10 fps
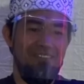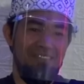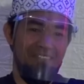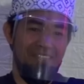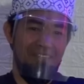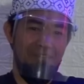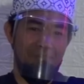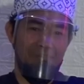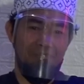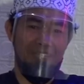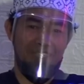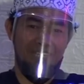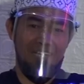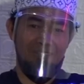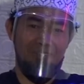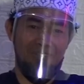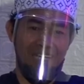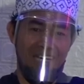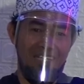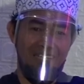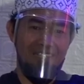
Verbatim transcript: ya membaca Al-Qur'an